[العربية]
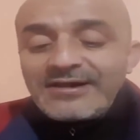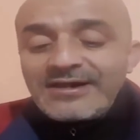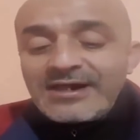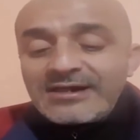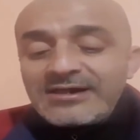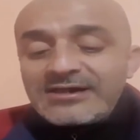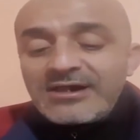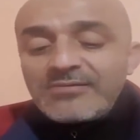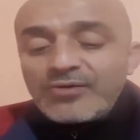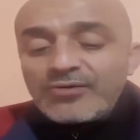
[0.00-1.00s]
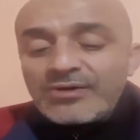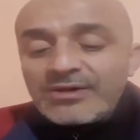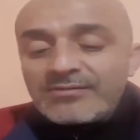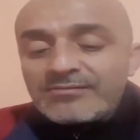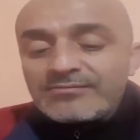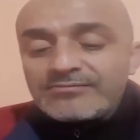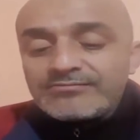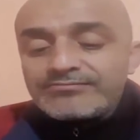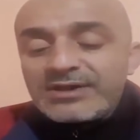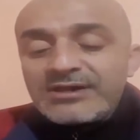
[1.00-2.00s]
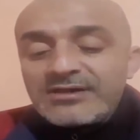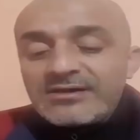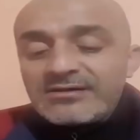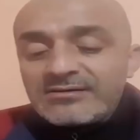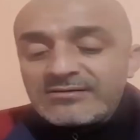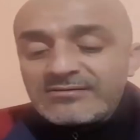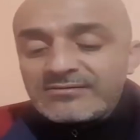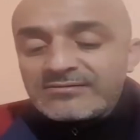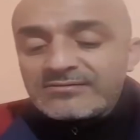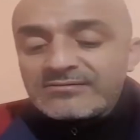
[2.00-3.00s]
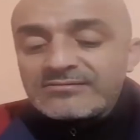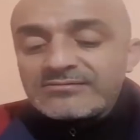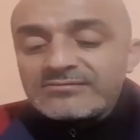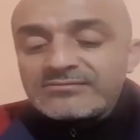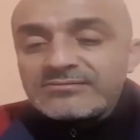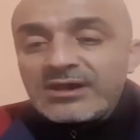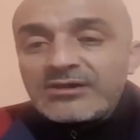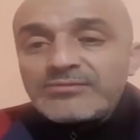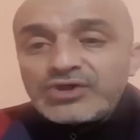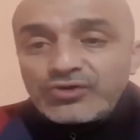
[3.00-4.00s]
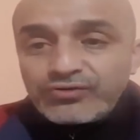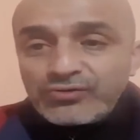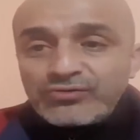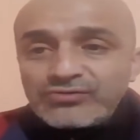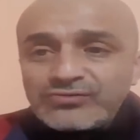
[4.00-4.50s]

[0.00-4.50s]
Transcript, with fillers: هنايا غادي نتكلموا بال راكم تشوفوا